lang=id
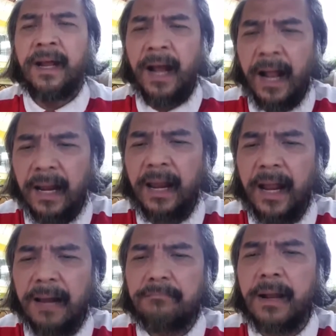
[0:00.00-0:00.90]

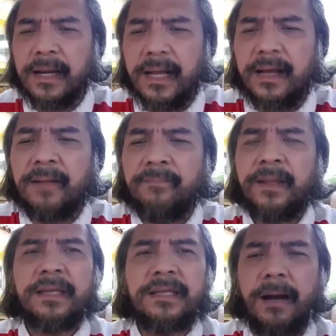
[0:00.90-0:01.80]
hal-hal mana
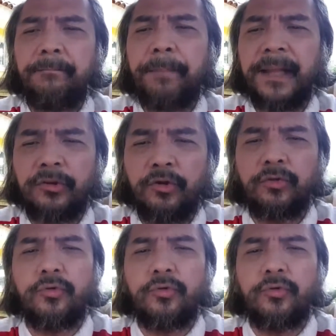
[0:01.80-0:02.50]
yang patut